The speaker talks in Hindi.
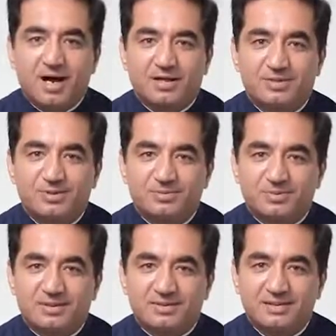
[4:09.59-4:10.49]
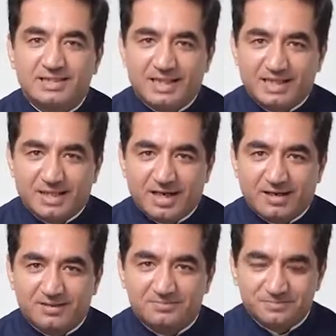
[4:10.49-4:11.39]
हाथ के ऊपर नहीं आ
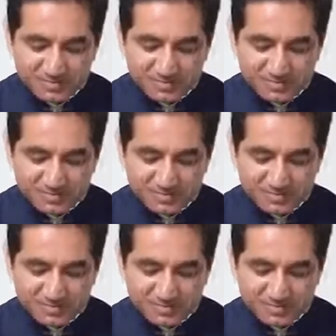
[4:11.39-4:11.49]
रहा